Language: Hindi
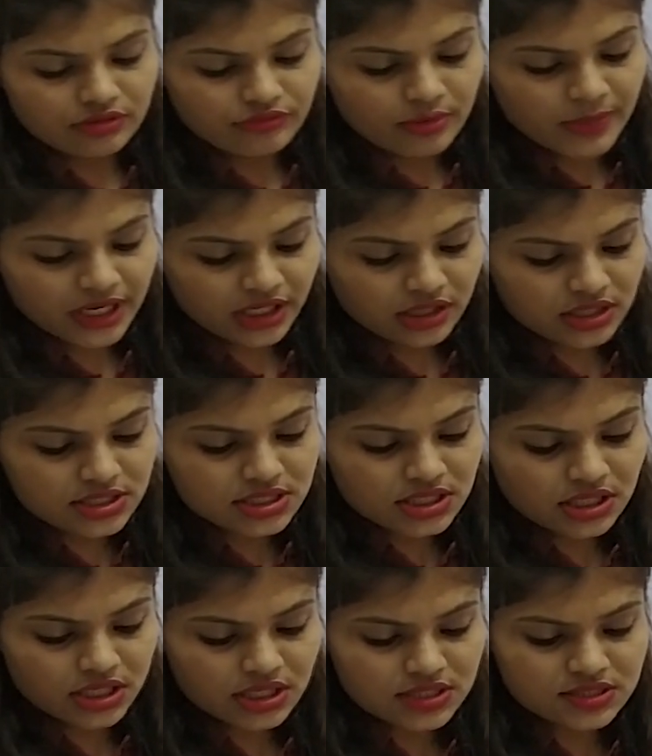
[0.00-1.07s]
अल्फाबेटिकल
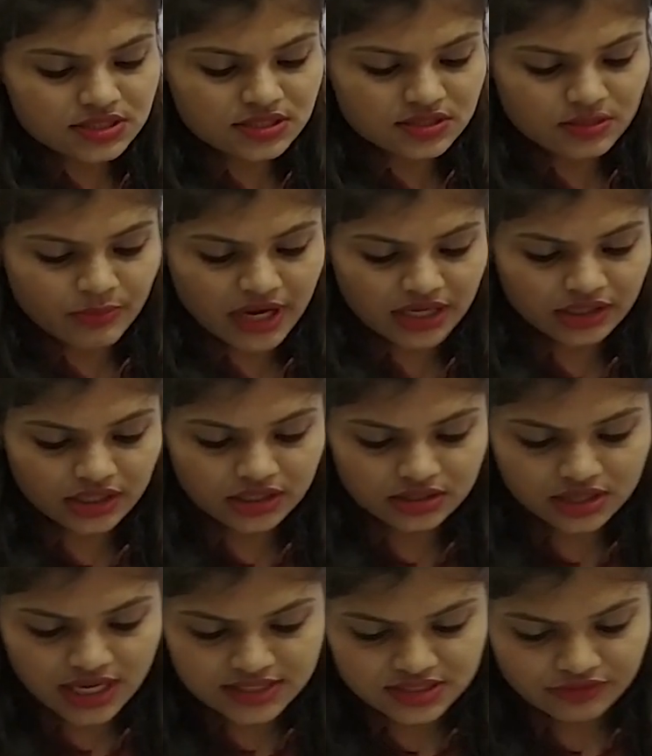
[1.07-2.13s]
सीरीज सिमेटिक
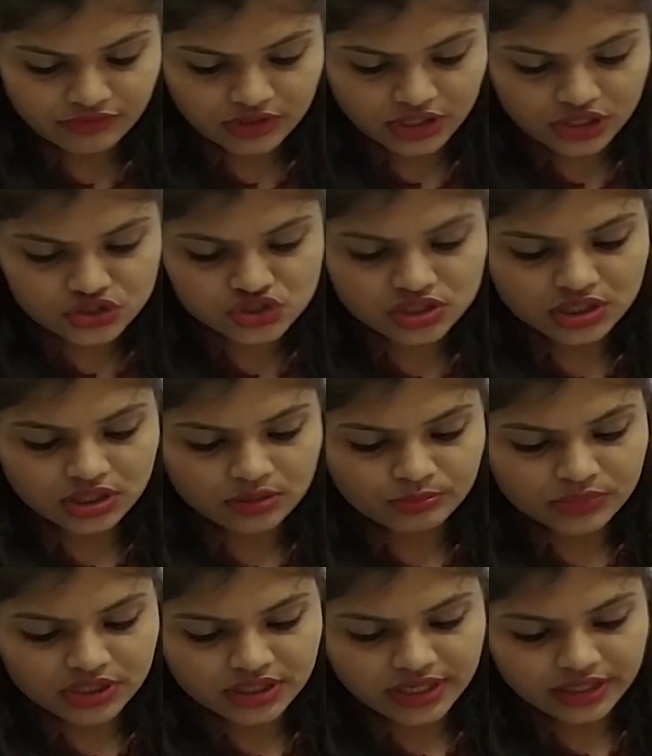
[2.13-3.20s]
क्लासिफिकेशन
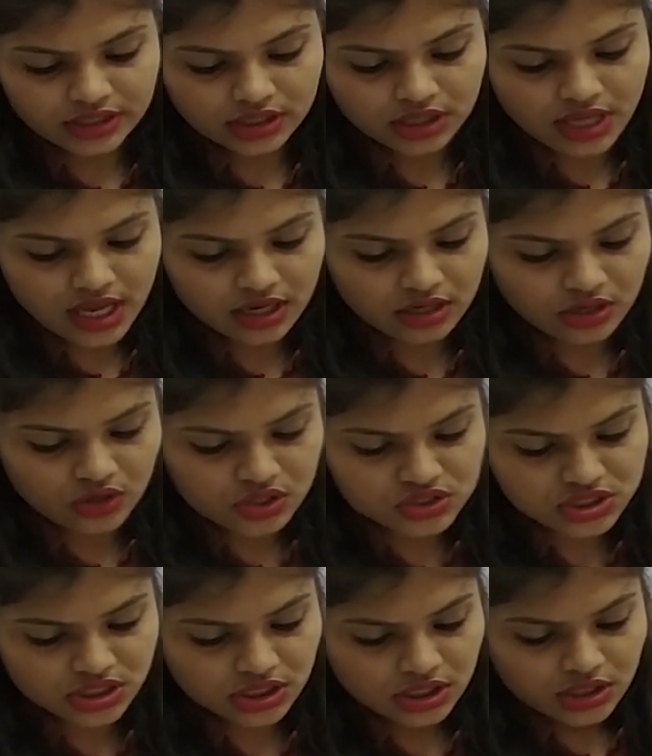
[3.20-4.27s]
नंबर रैंकिंग
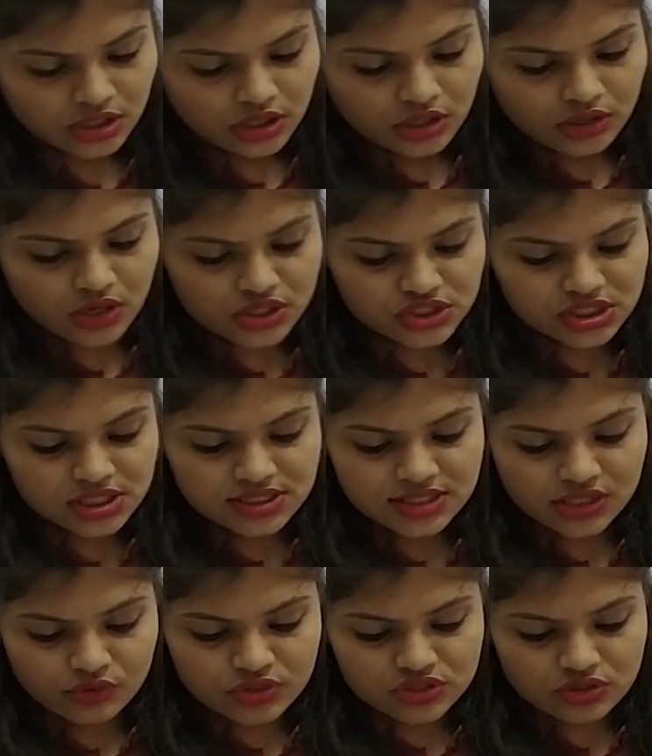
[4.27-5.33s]
एनालॉजी लॉजिकल
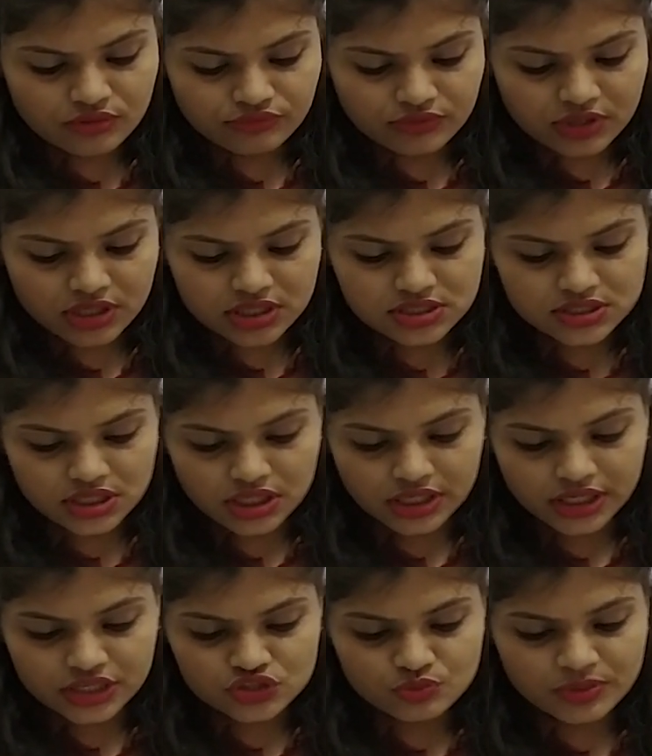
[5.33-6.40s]
सीक्वेंस ऑफ वर्ड्स
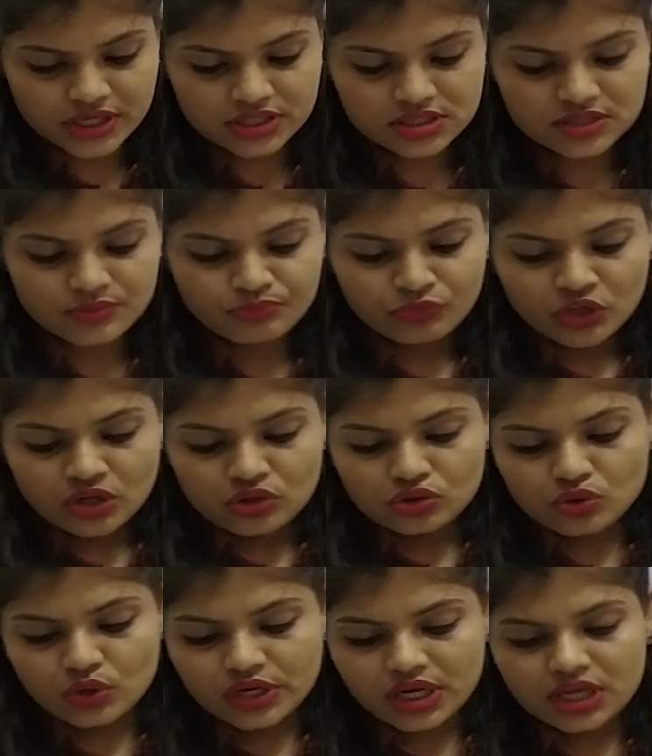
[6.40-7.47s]
अरेंजमेंट्स
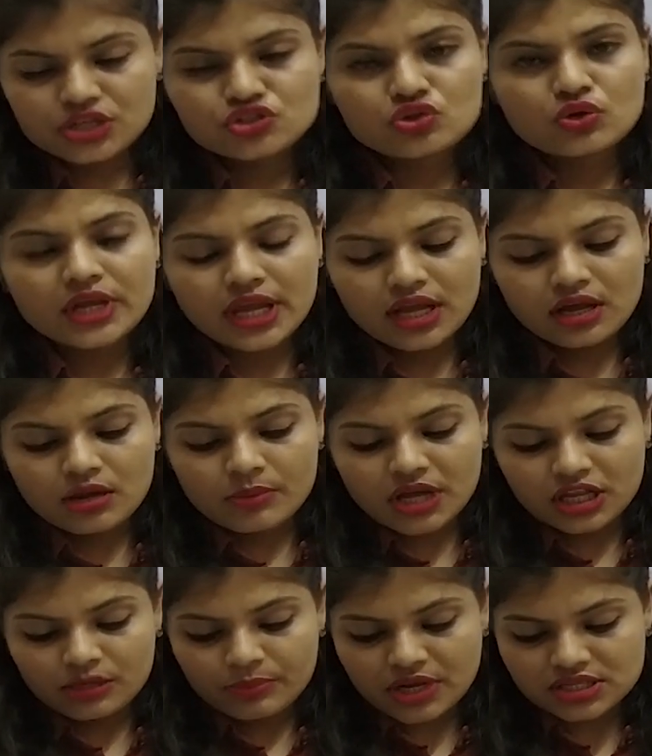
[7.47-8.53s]
तो ये जो है
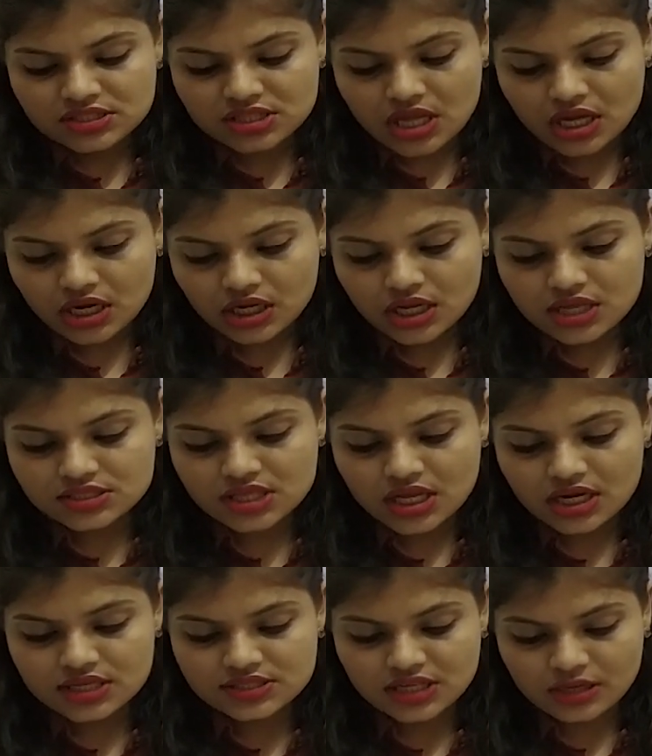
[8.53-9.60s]
हमारे पास सारा का
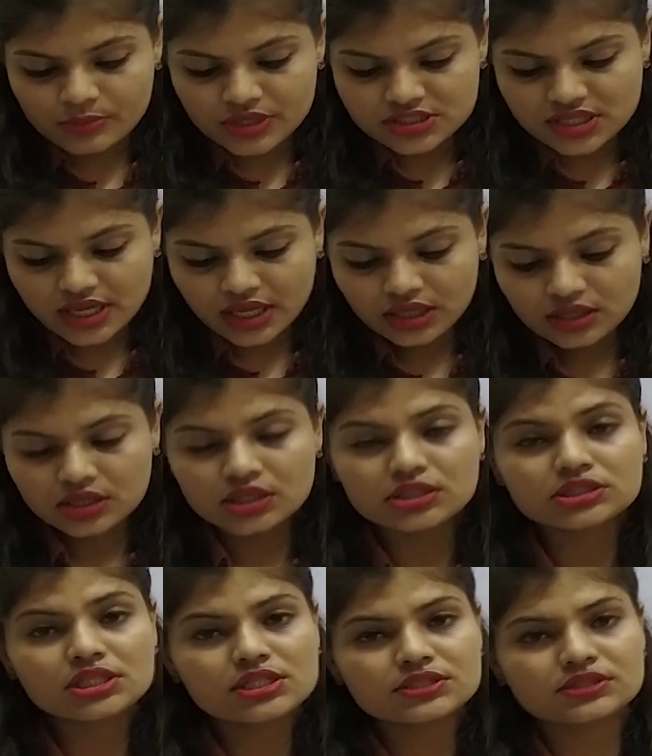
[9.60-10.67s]
सारा सिलेबस है
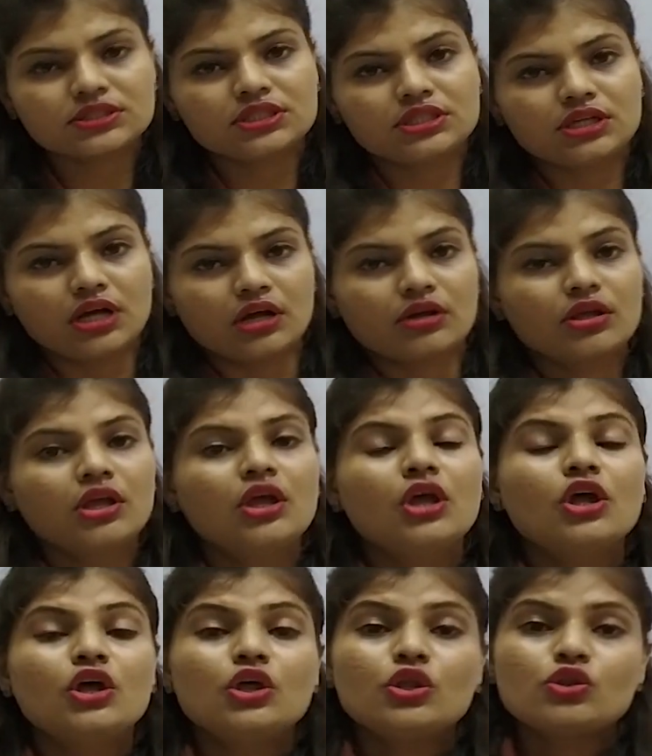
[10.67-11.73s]
रीजनिंग का
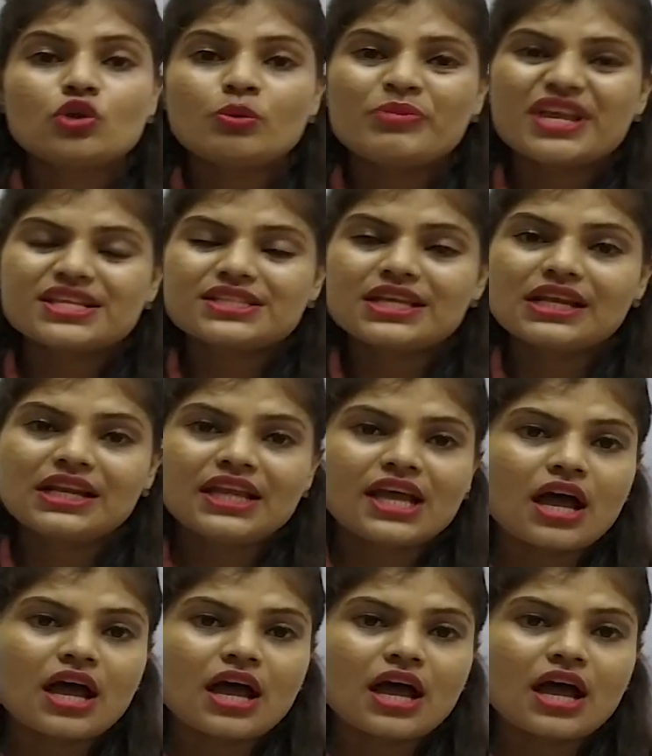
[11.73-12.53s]
तो बेसिकली